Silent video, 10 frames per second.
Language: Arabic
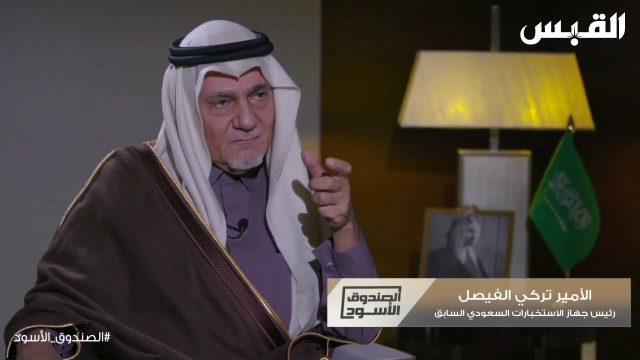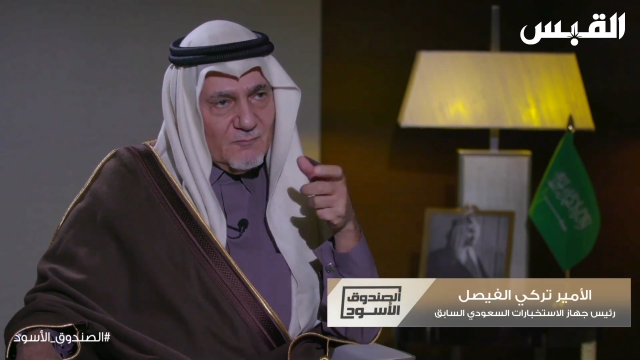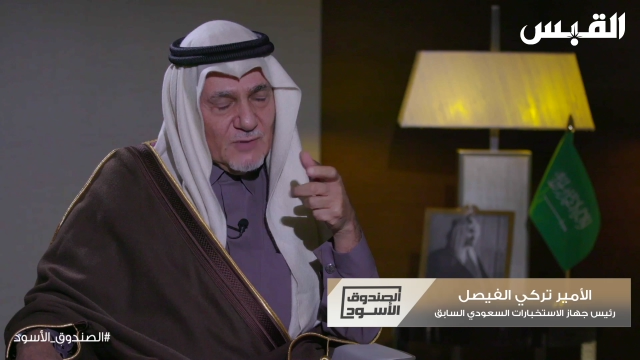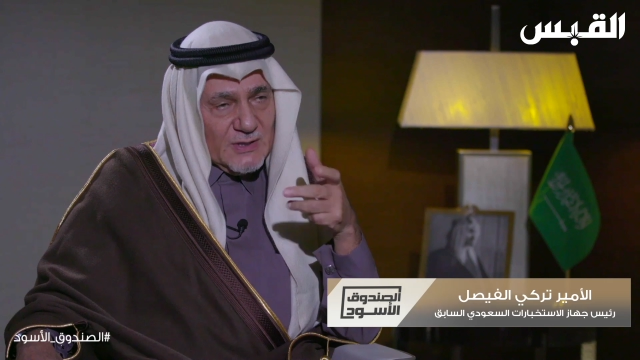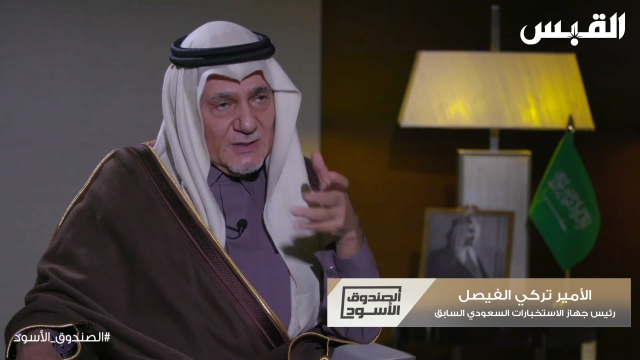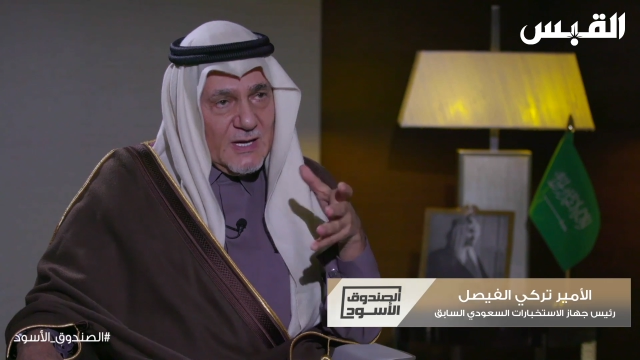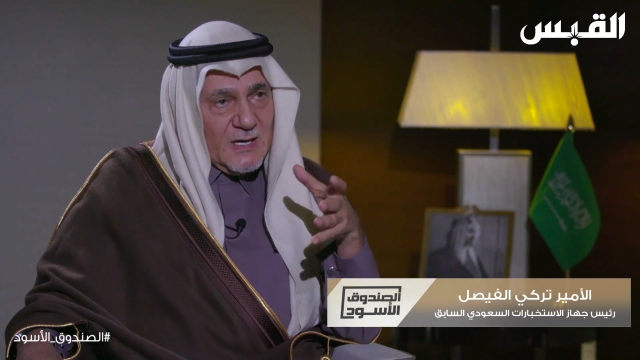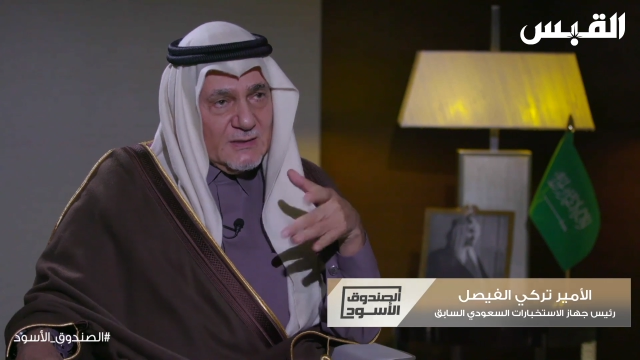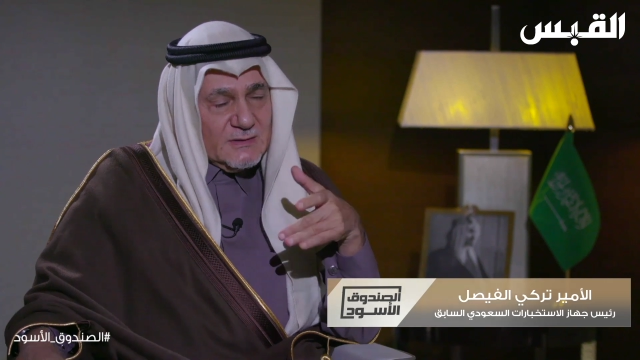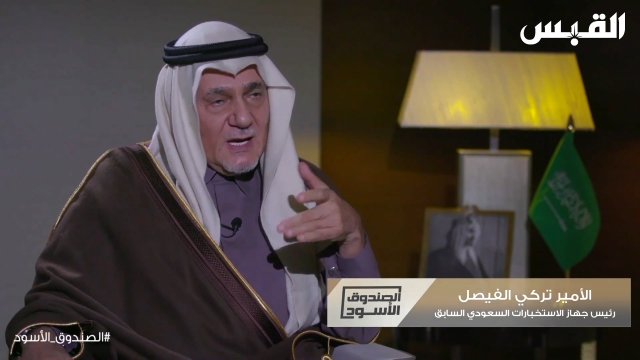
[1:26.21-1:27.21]
من
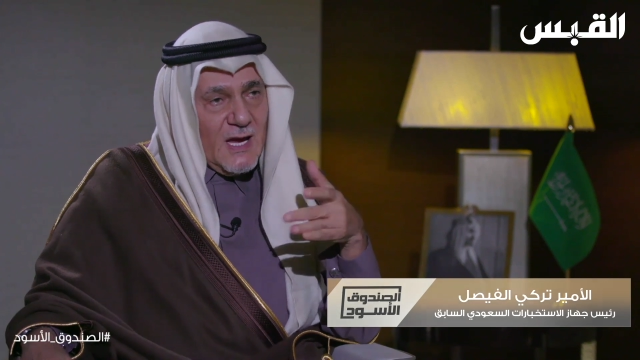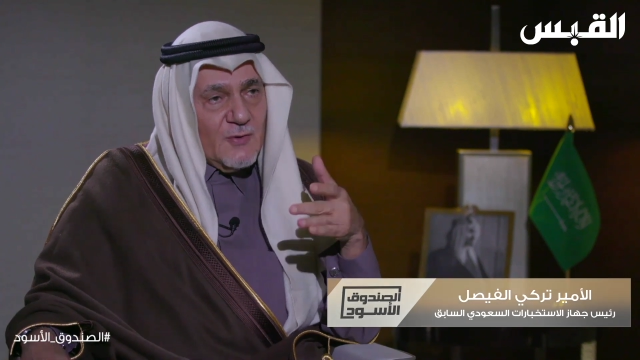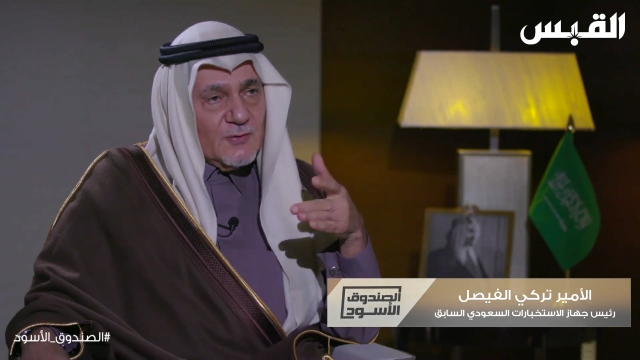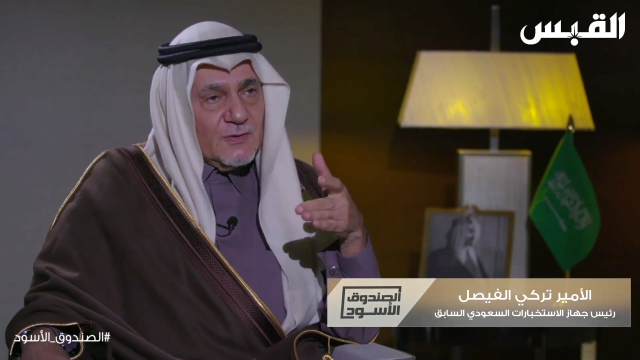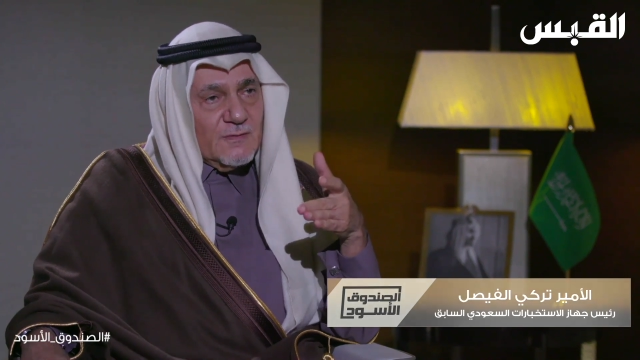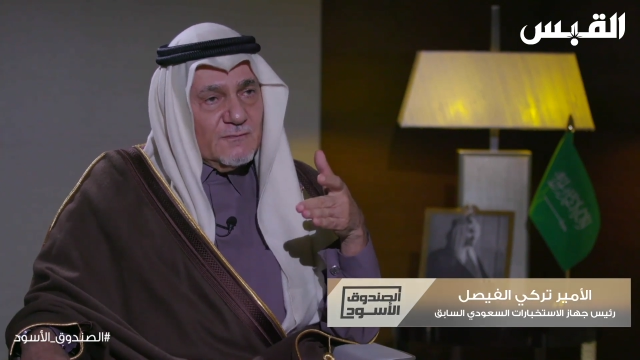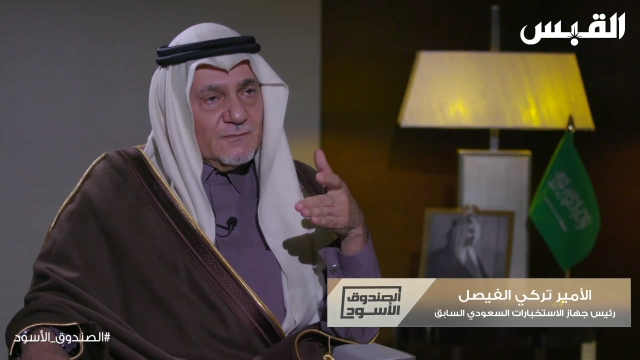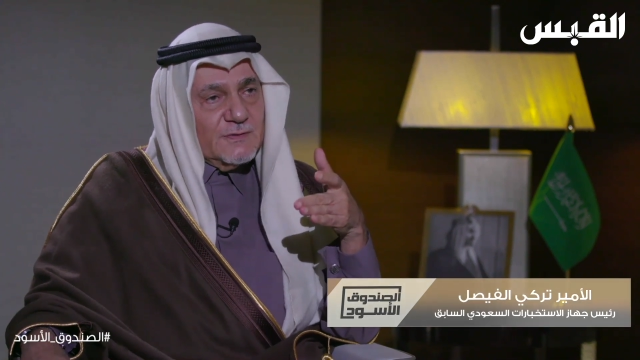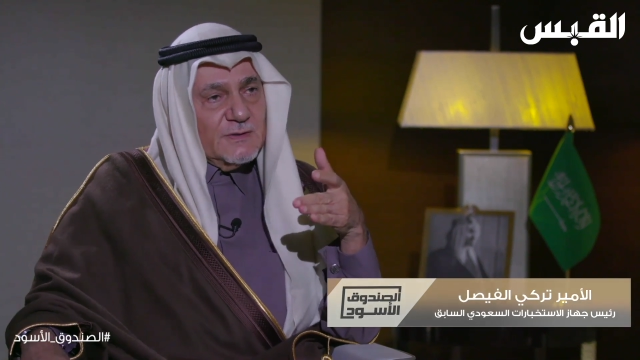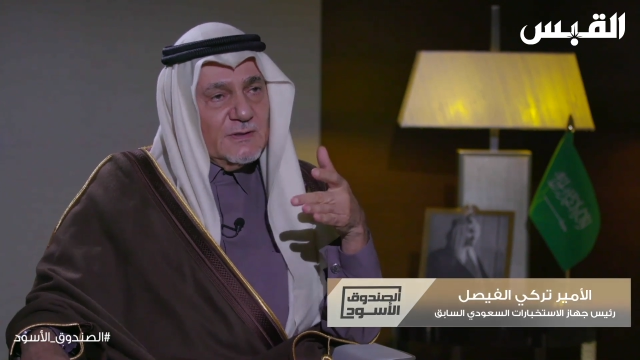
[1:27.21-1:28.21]
خلال التعاون
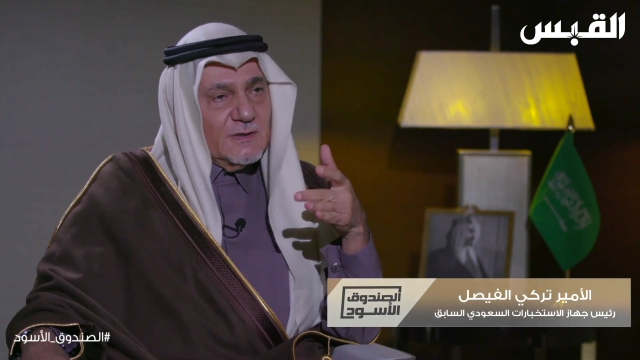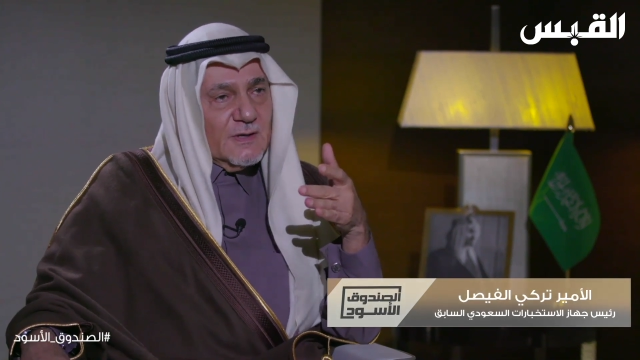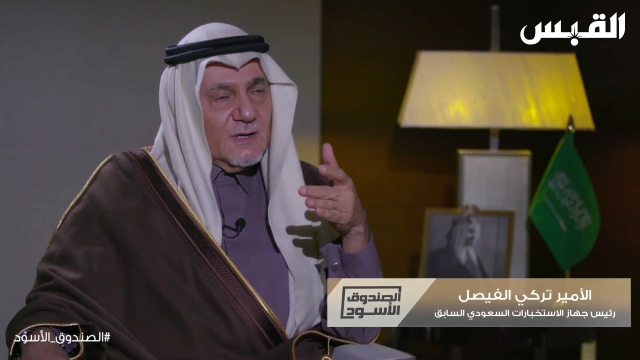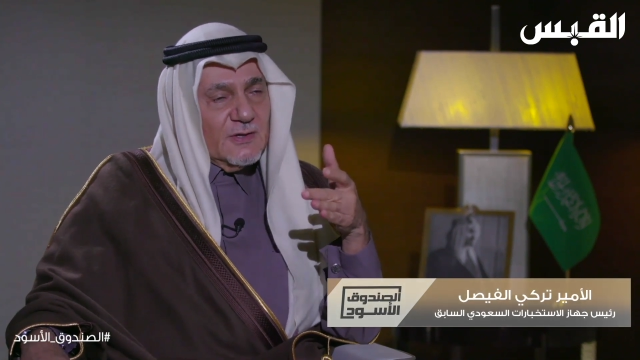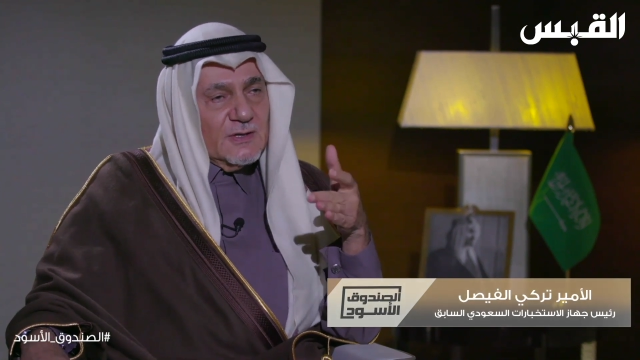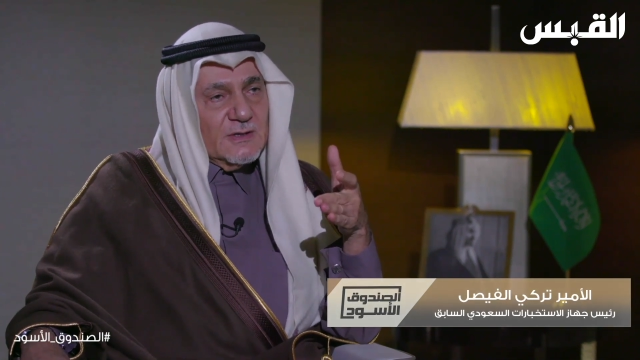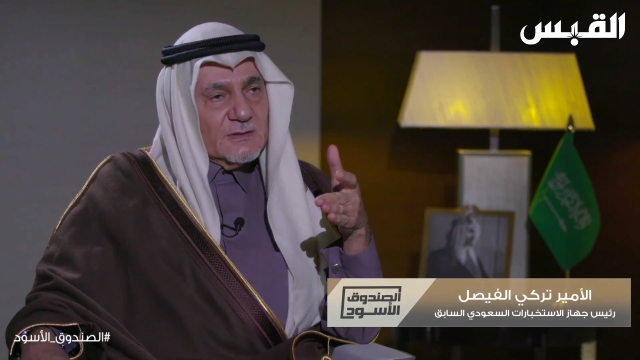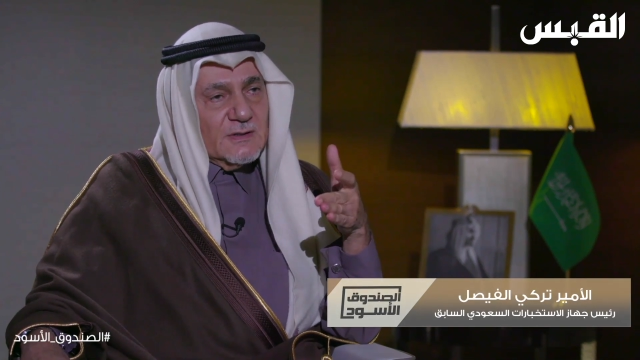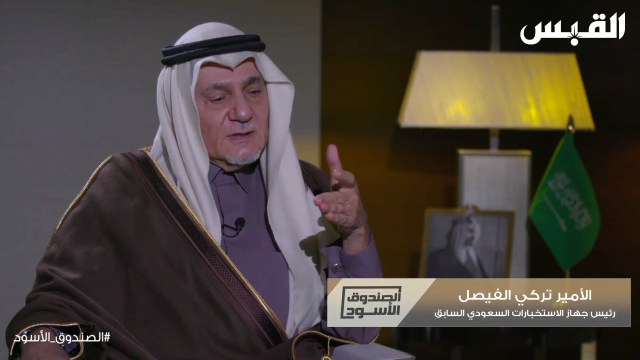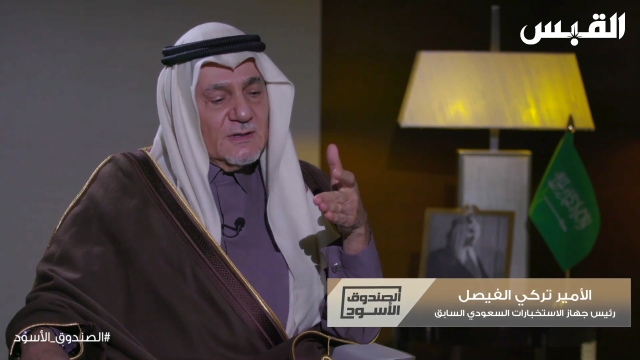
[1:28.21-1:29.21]
في قضيه